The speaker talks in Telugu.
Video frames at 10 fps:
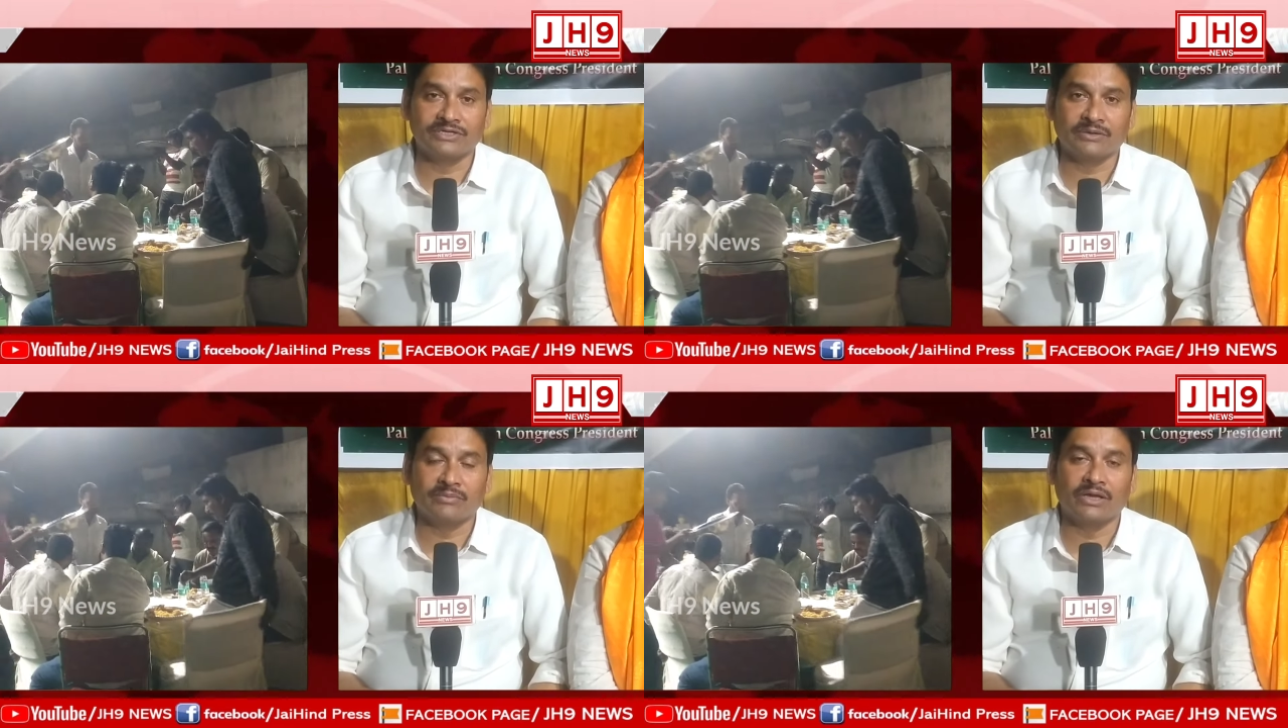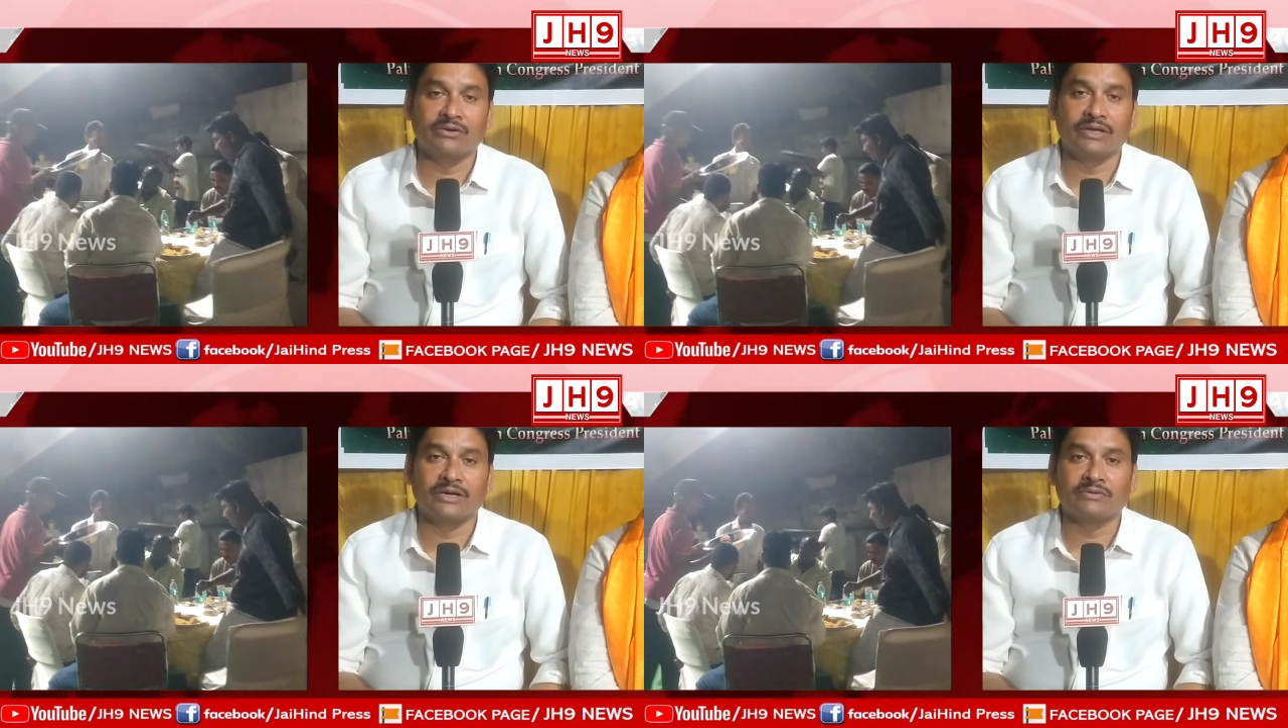
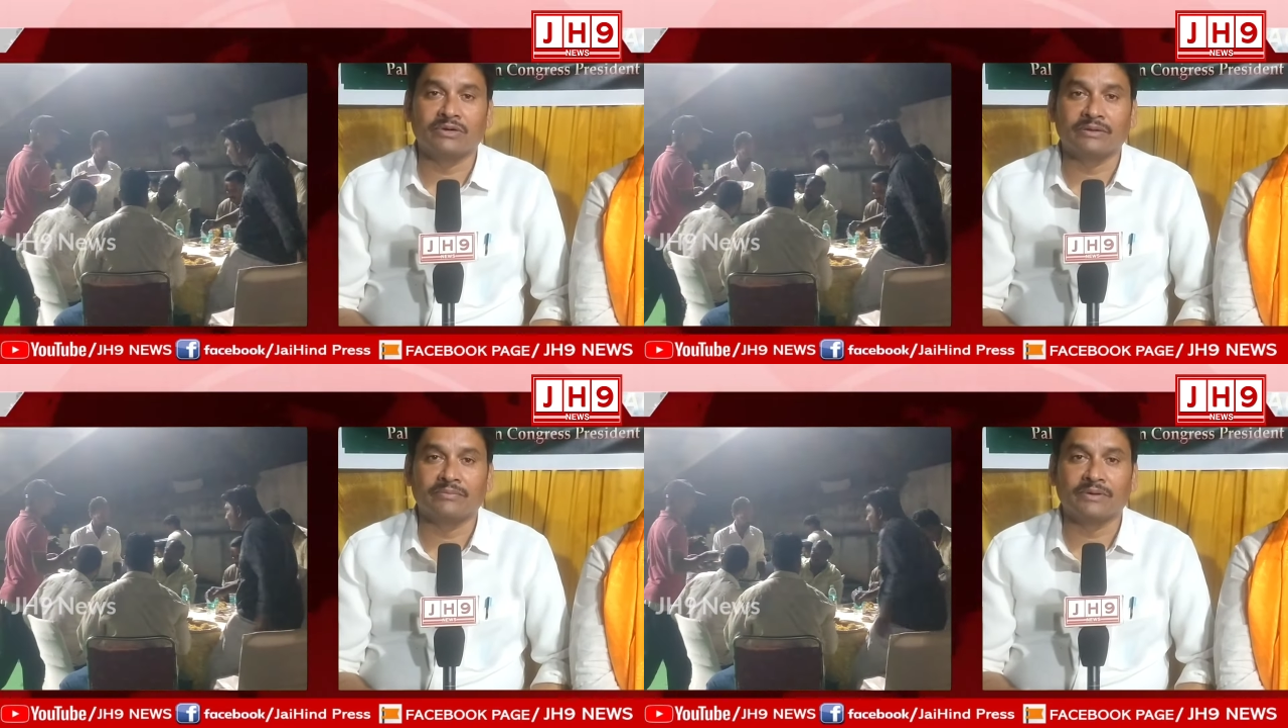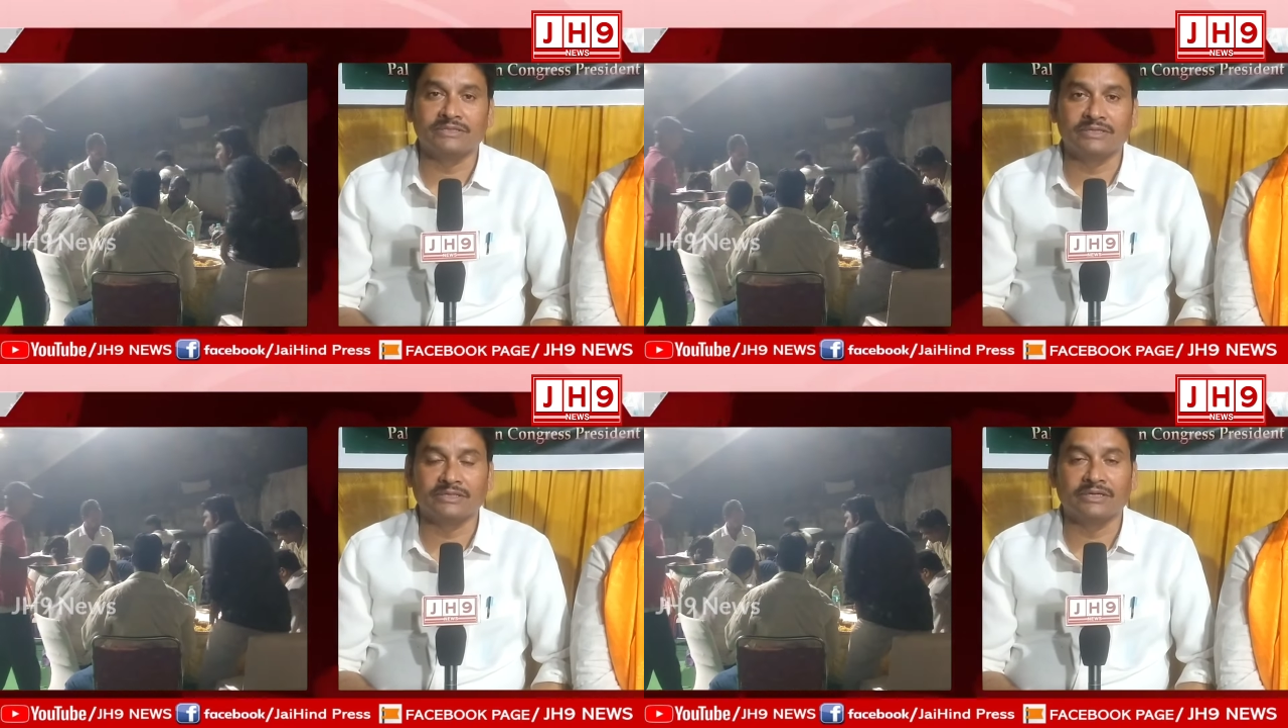వైషమ్యాలు లేనటువంటి
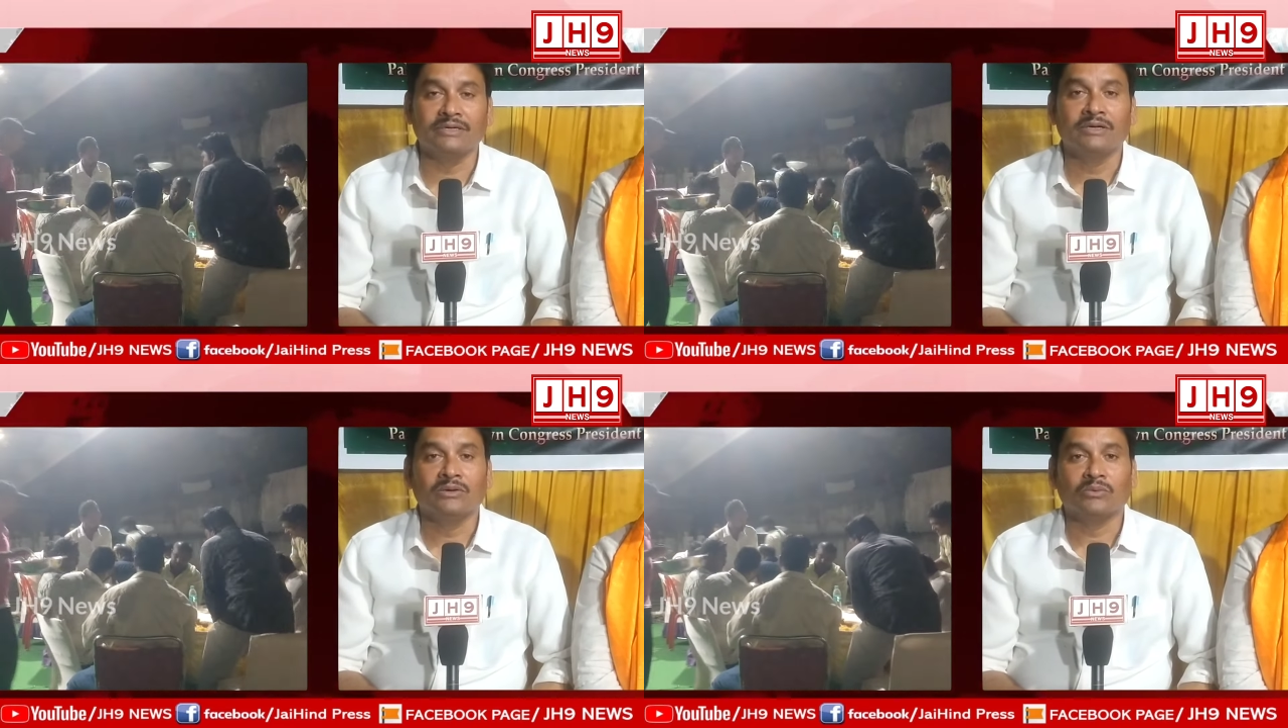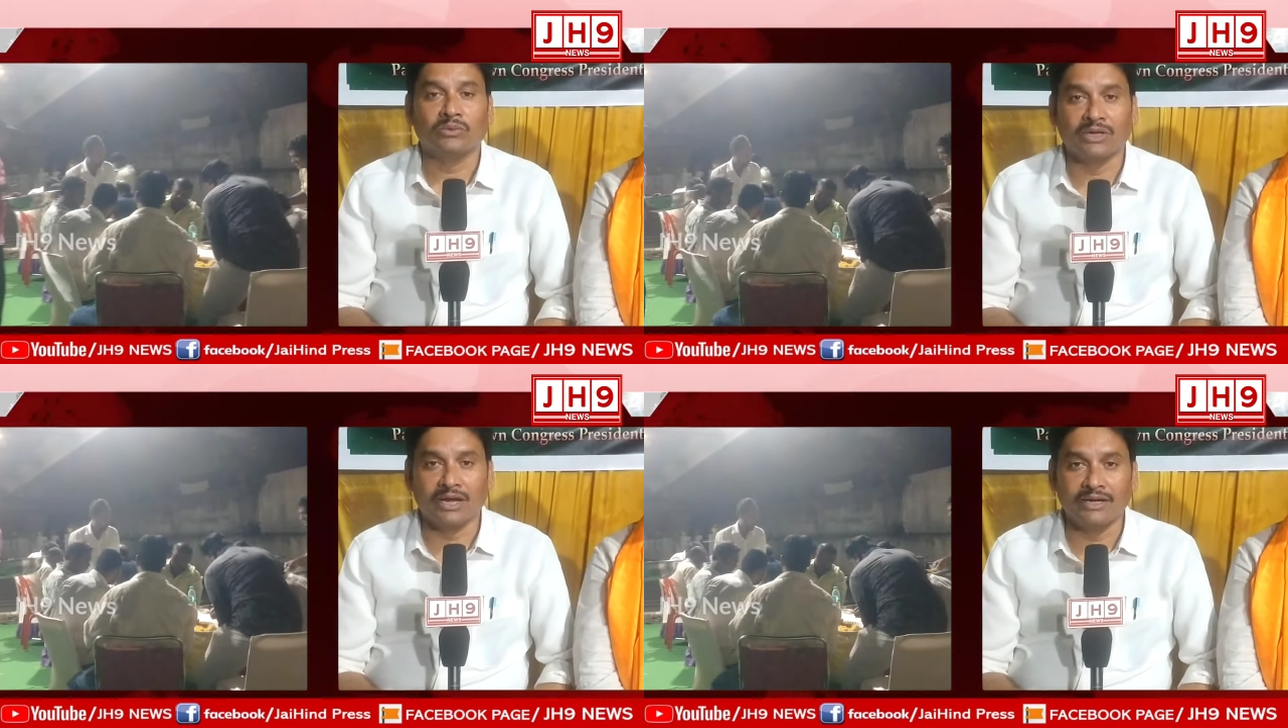పరిస్థితి
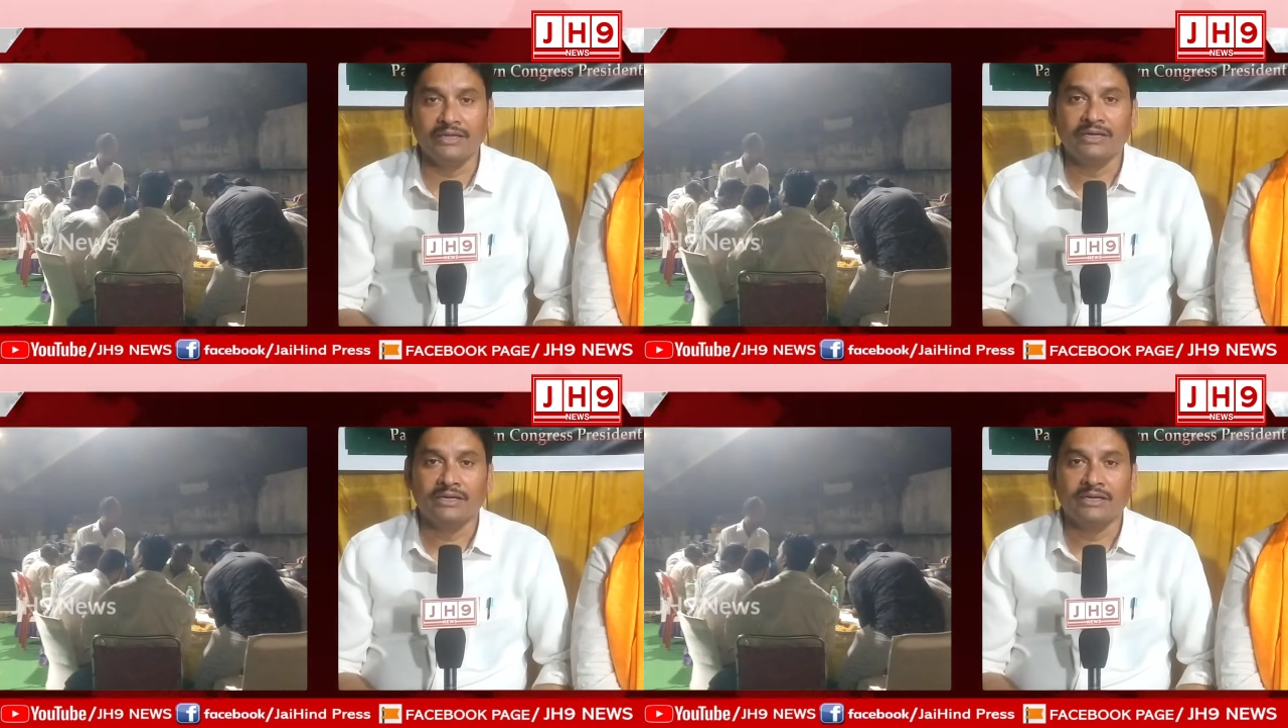ఉండాలని